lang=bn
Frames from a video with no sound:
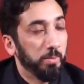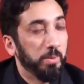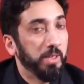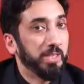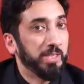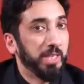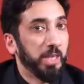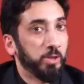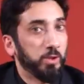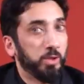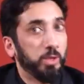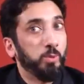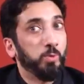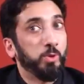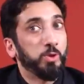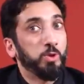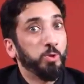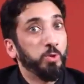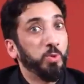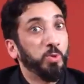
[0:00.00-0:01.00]
ভয়ের
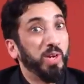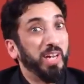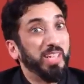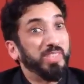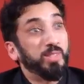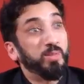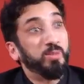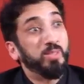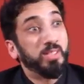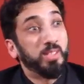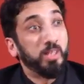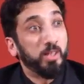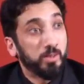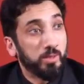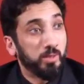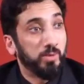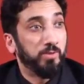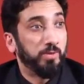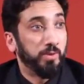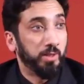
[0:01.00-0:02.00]
কারণে তুমি যে পদক্ষেপ
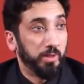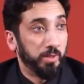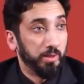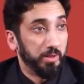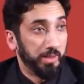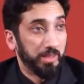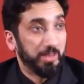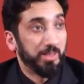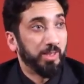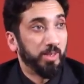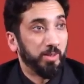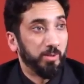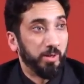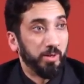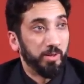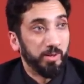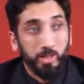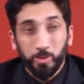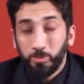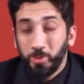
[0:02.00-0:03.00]
গ্রহণ করো সেটাই
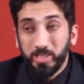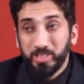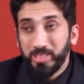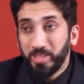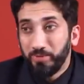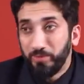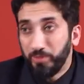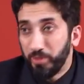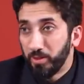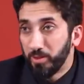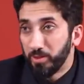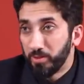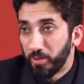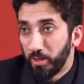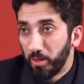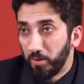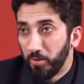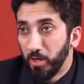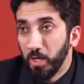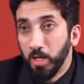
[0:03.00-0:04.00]
তাকুয়া ভয় নিজে নয়
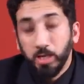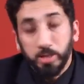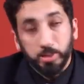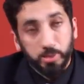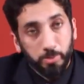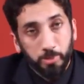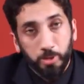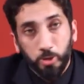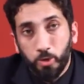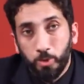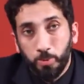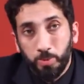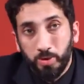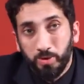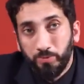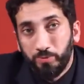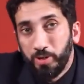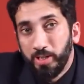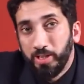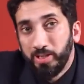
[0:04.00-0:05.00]
এমনও হতে পারে কেউ
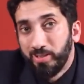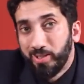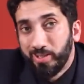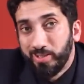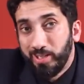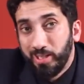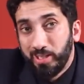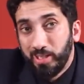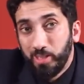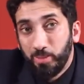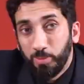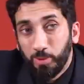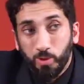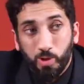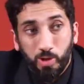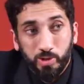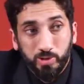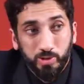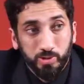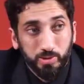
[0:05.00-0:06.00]
একজন ভয় পেল কিন্তু
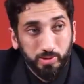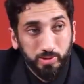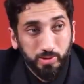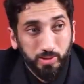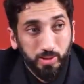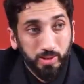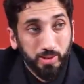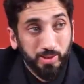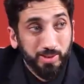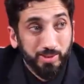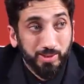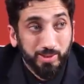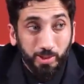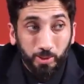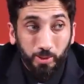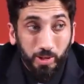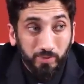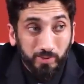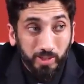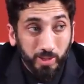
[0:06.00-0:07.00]
বাঁচার জন্য কোনো পদক্ষেপ
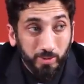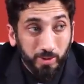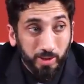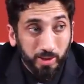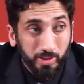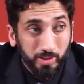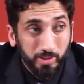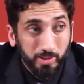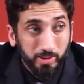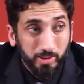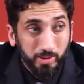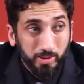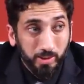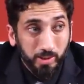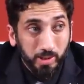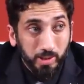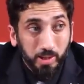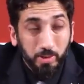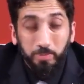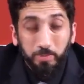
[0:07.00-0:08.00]
নিল না তার তাকুয়া
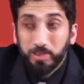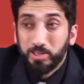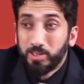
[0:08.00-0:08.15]
নেই